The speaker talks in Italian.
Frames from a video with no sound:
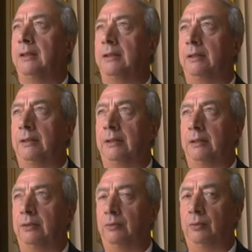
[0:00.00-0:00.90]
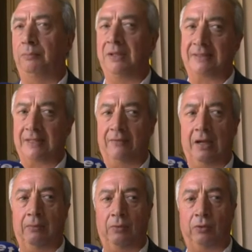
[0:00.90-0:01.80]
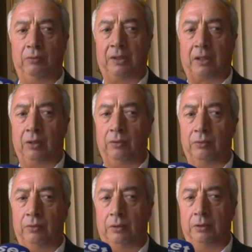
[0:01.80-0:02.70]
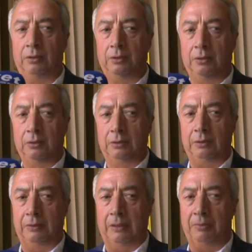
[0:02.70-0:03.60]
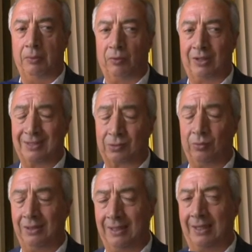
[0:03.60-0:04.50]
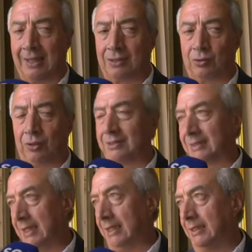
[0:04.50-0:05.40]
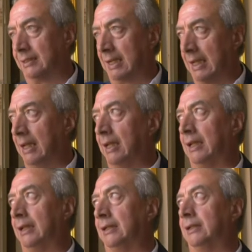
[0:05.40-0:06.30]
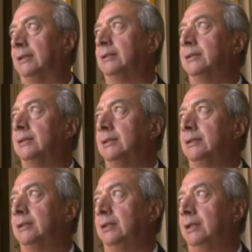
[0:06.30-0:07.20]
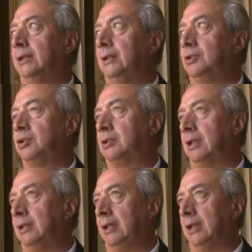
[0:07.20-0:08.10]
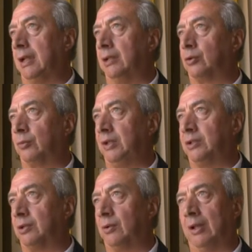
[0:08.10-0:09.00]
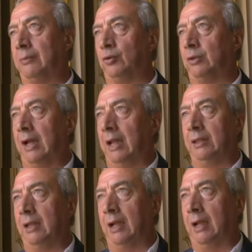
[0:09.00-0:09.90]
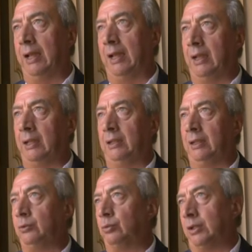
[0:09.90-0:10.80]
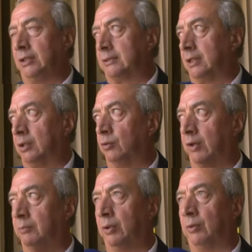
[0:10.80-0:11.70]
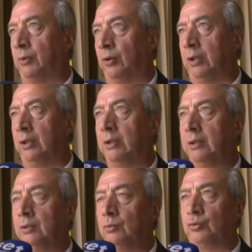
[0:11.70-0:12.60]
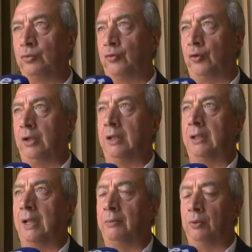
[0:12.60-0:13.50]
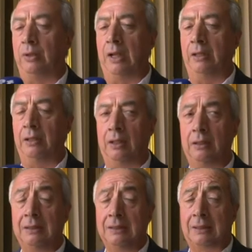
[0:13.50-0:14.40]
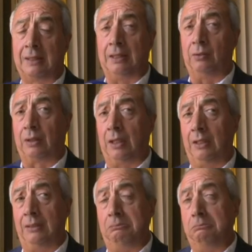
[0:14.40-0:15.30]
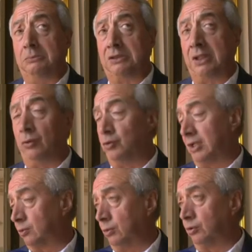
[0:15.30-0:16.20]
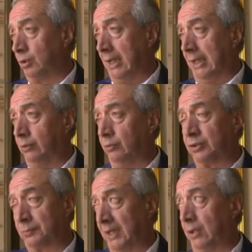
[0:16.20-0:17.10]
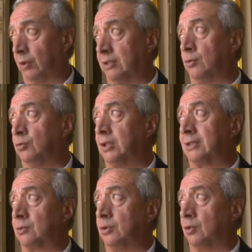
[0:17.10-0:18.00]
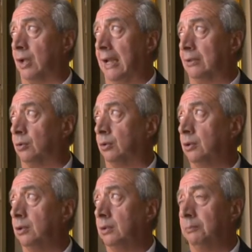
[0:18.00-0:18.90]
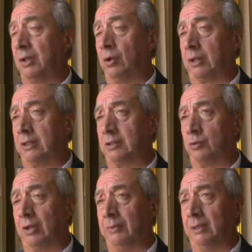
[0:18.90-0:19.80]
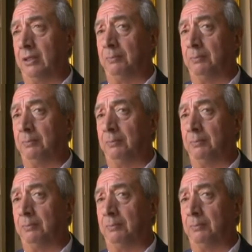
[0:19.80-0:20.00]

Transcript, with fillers: eh, non pensavamo, perché non, eh, abbiamo chiesto un'integrazione seria tra la i cittadini che antropizzano la montagna e i turisti che dovrebbero poi usufruire della montagna. Credo che sia un gesto isolato, spero che sia un gesto isolato, però che sicuramente